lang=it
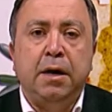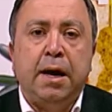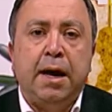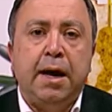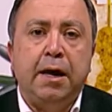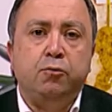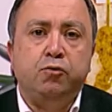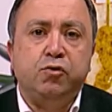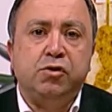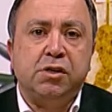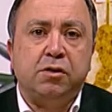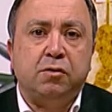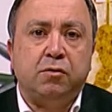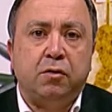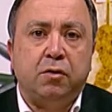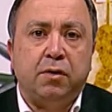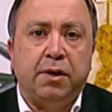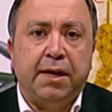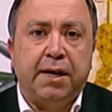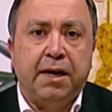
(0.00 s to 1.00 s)
È un
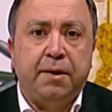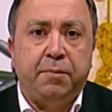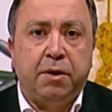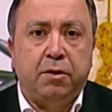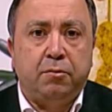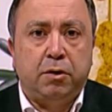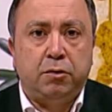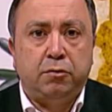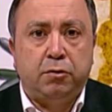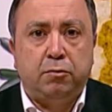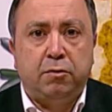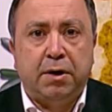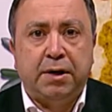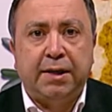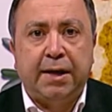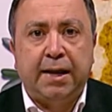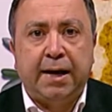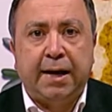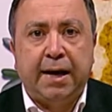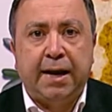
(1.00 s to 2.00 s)
settore che per quanto
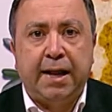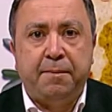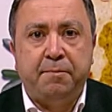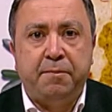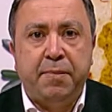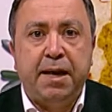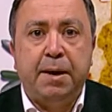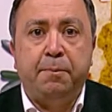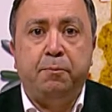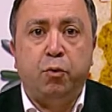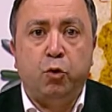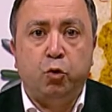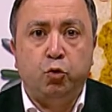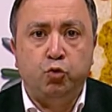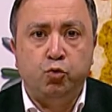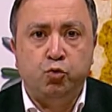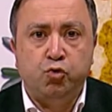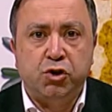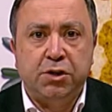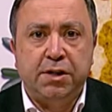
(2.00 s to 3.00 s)
riguarda la Calabria
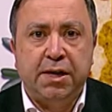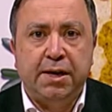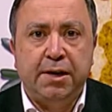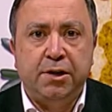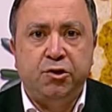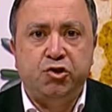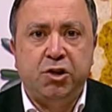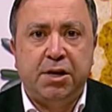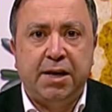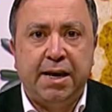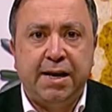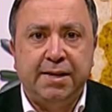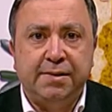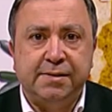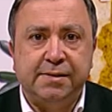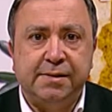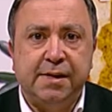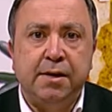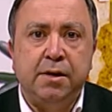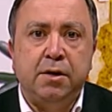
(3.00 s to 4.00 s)
produce delle
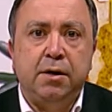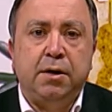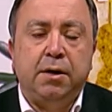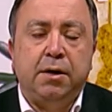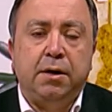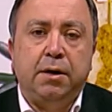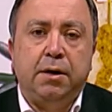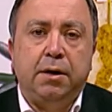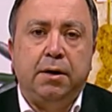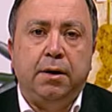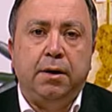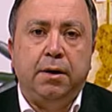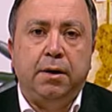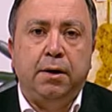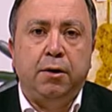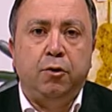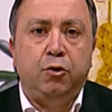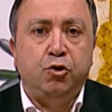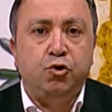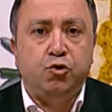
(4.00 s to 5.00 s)
eccellenze, eh,
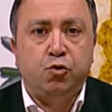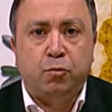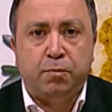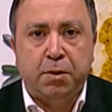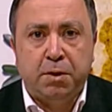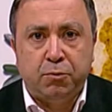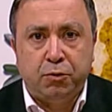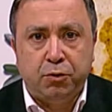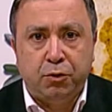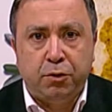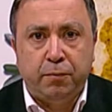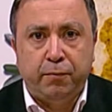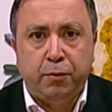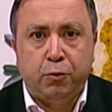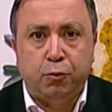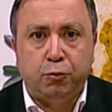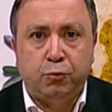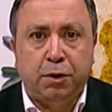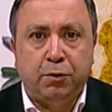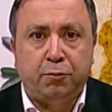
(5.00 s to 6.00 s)
noi ci occupiamo di
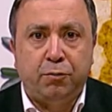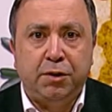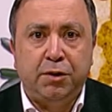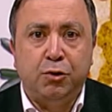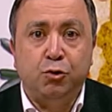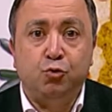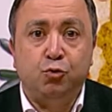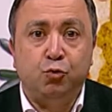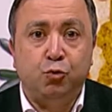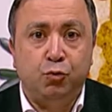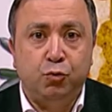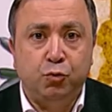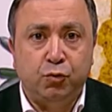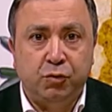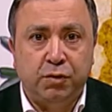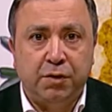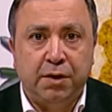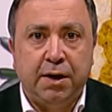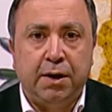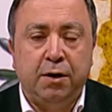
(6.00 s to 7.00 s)
olivicoltura, quindi su
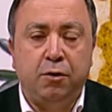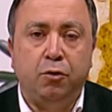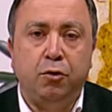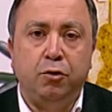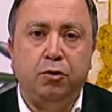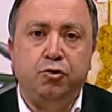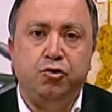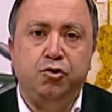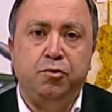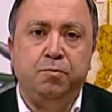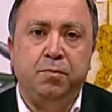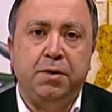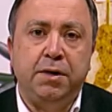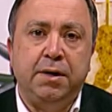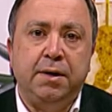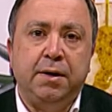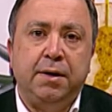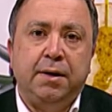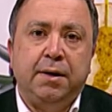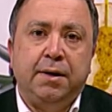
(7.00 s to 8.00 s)
tutte l'olio
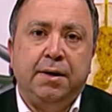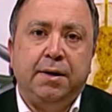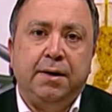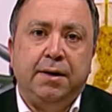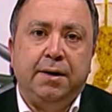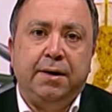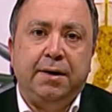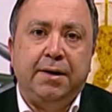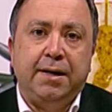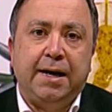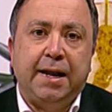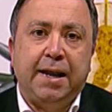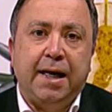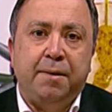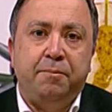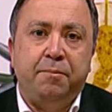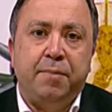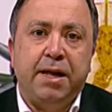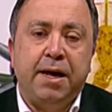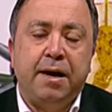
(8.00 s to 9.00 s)
IGP eh, di
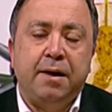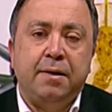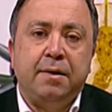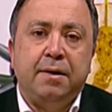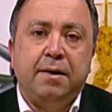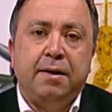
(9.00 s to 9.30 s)
Calabria,